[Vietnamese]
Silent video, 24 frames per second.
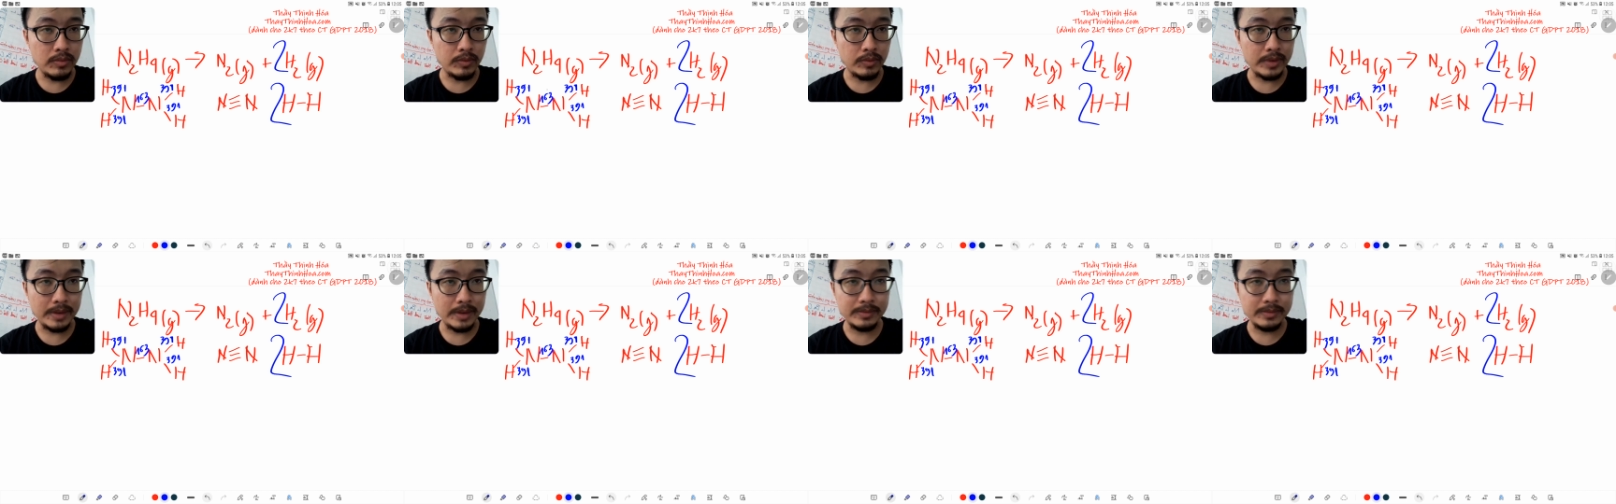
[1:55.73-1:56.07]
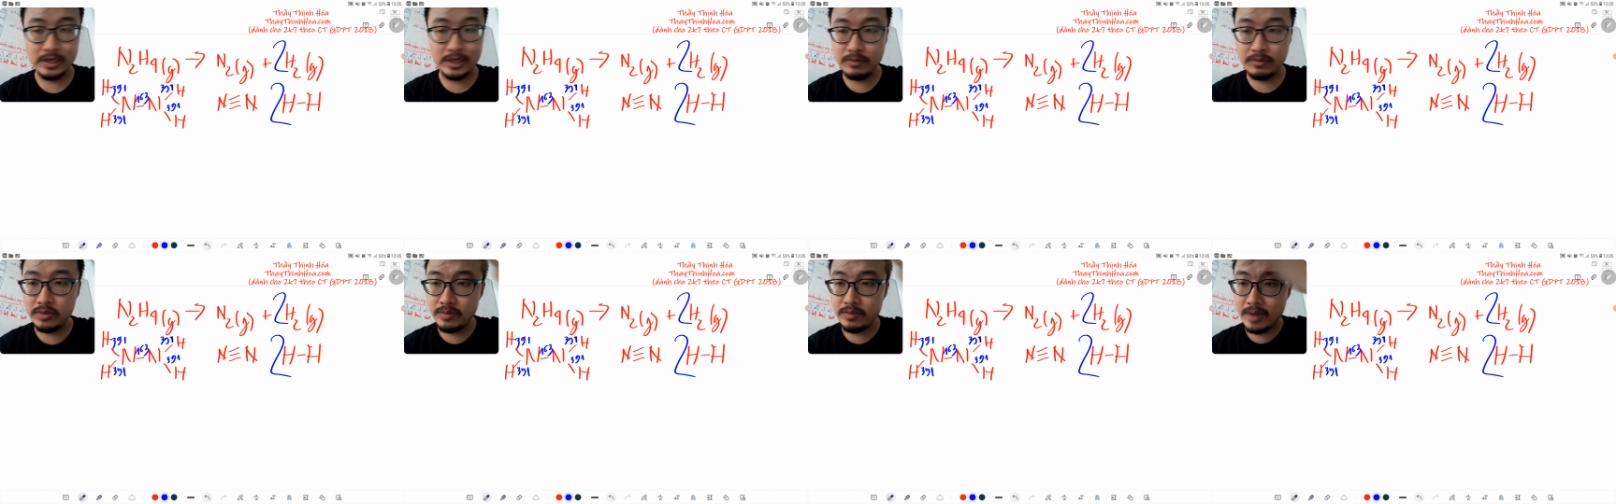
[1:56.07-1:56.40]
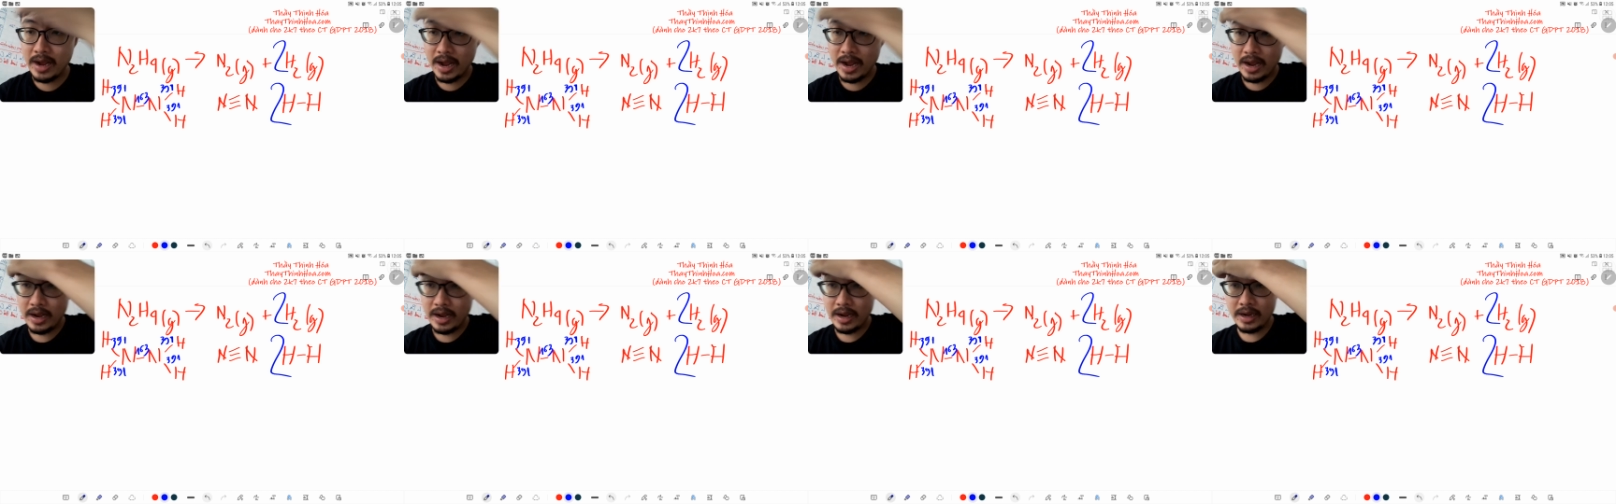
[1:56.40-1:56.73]

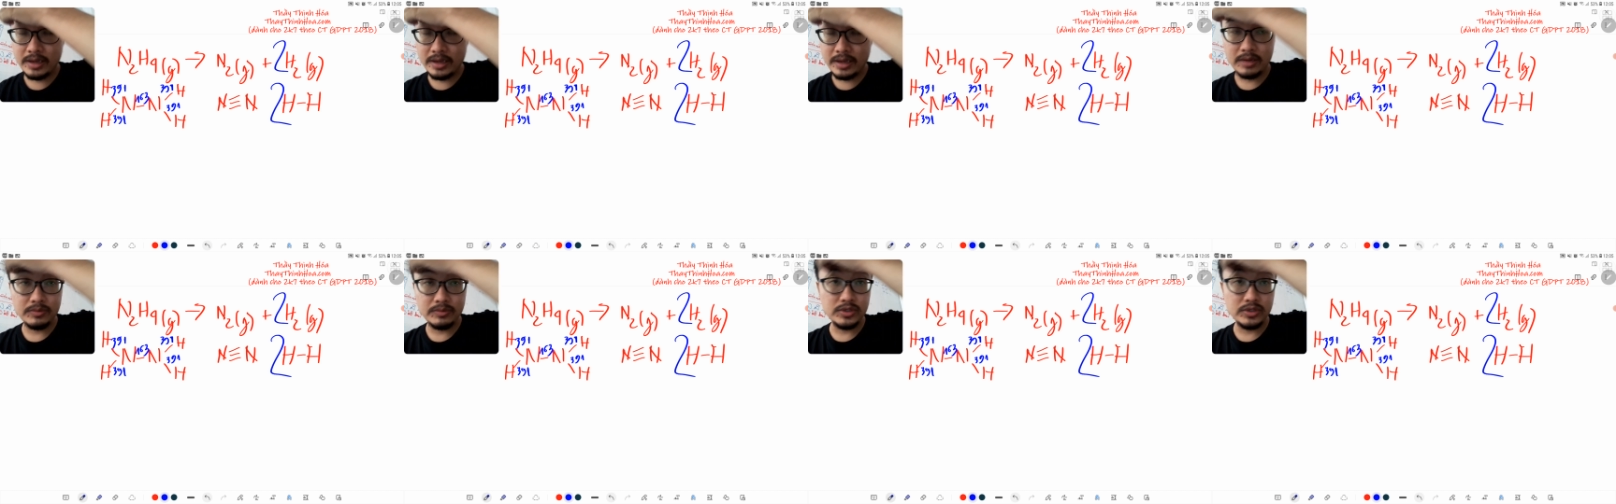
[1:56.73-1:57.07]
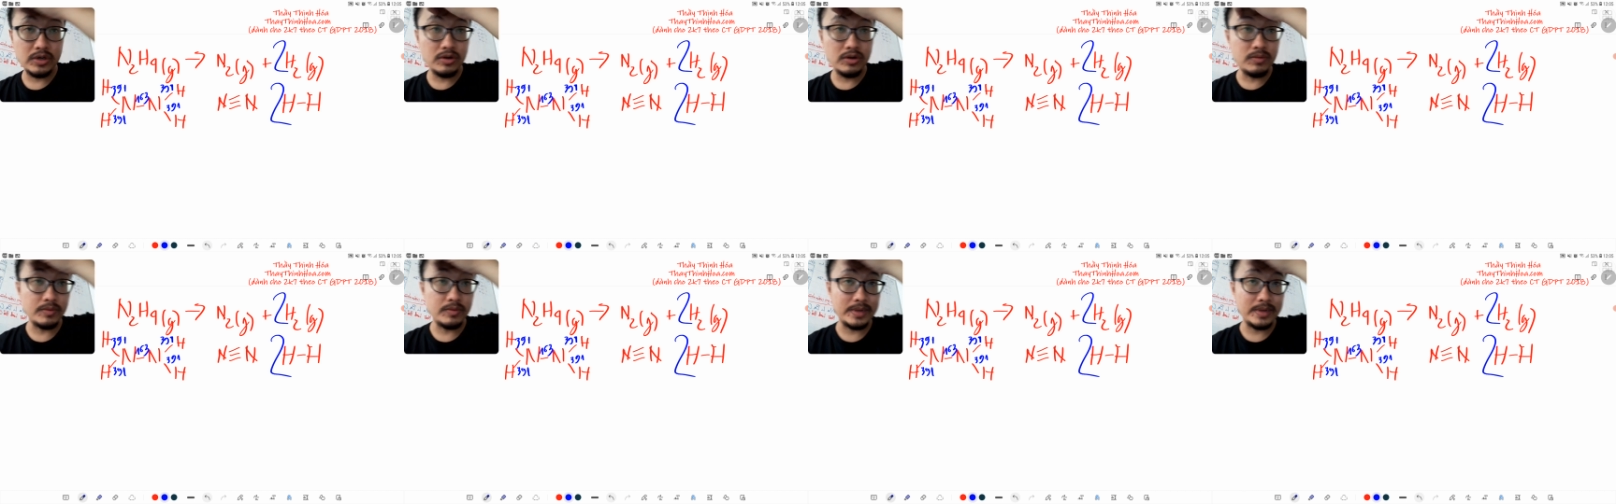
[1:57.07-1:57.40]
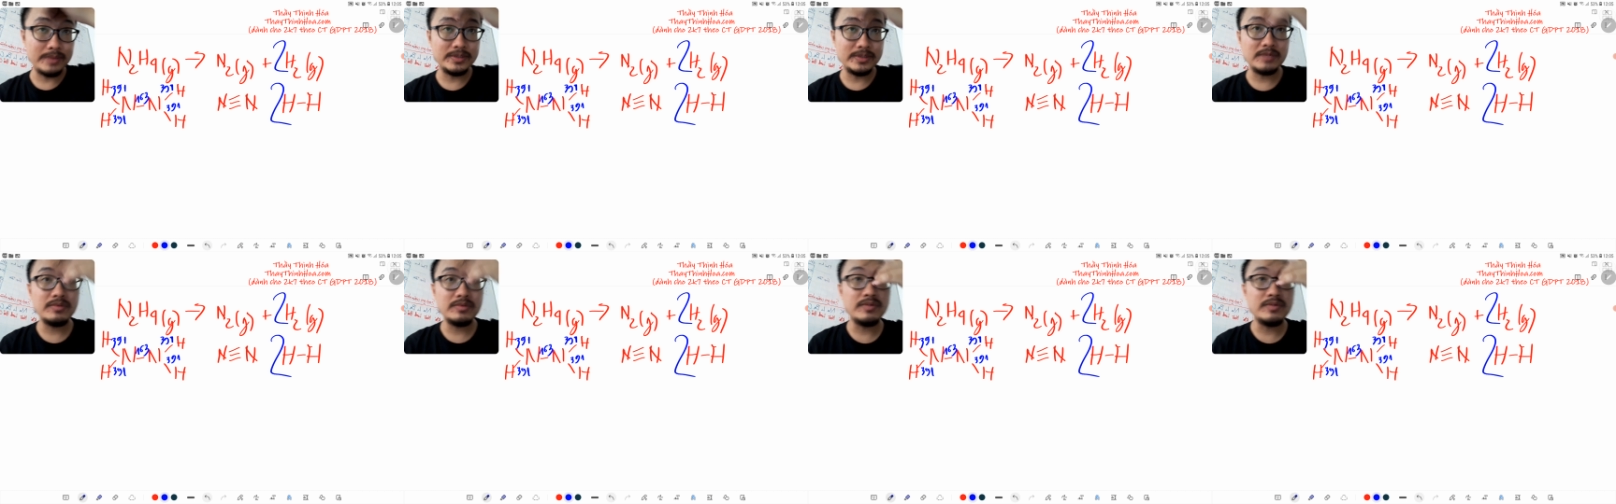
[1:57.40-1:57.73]
163 ha, thông số là
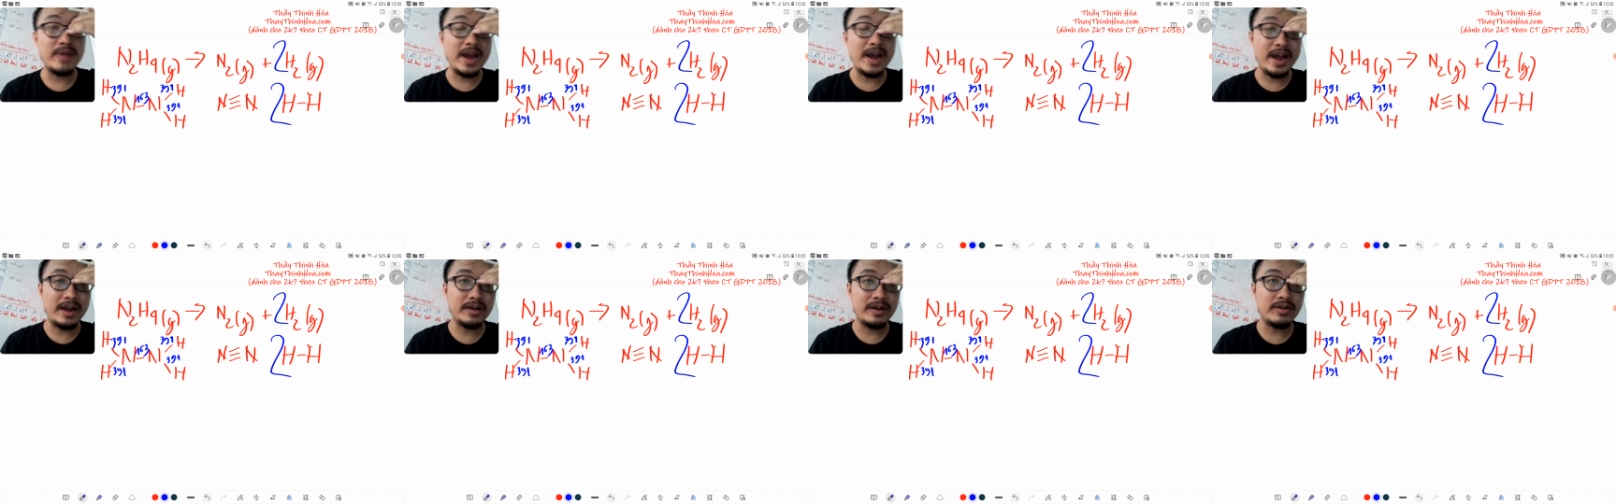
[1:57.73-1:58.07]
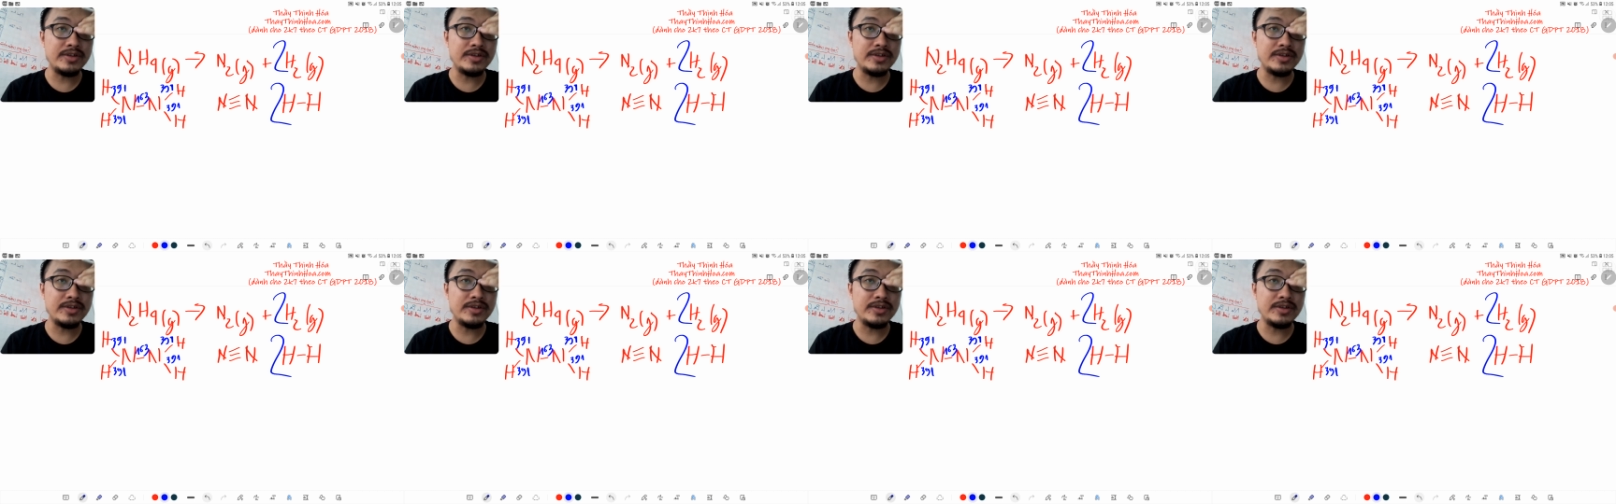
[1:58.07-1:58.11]
163